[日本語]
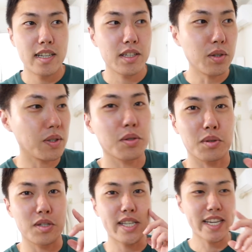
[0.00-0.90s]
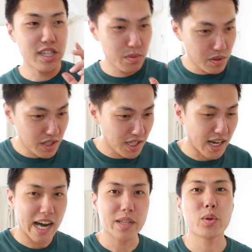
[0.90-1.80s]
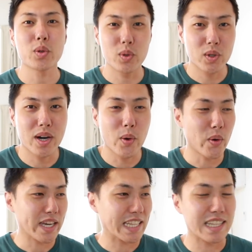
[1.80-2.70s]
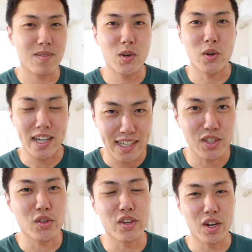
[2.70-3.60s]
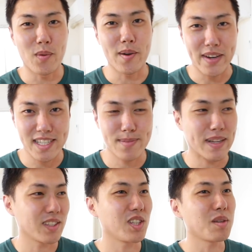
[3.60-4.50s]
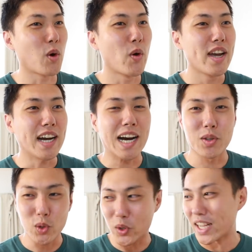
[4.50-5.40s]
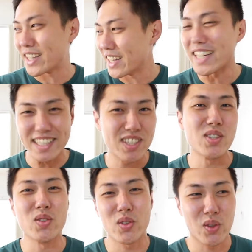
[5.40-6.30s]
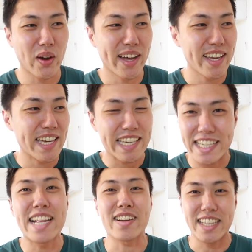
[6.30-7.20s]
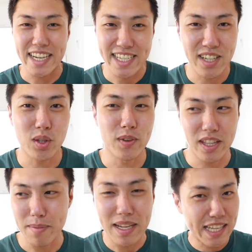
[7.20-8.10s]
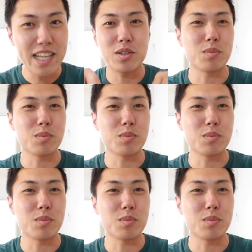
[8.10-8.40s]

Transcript: 今日はちょっと久しぶりにあの動画をやってみようかなというふうに思います。まあ、と言っても、あの動画って何っていうことは気になる方いらっしゃると思うんで、まあ、タイト